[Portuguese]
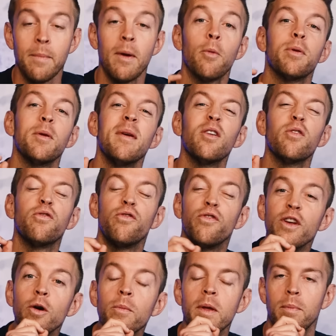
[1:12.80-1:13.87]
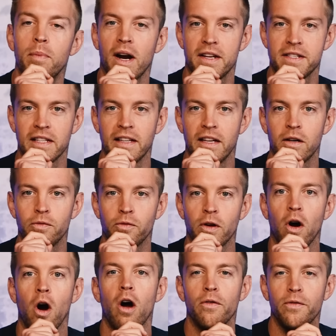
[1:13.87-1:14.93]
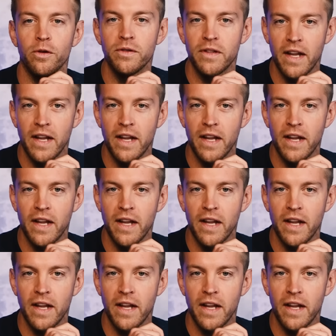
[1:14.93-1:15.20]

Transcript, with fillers: E meu primeiro filme brasileiro foi Orfeu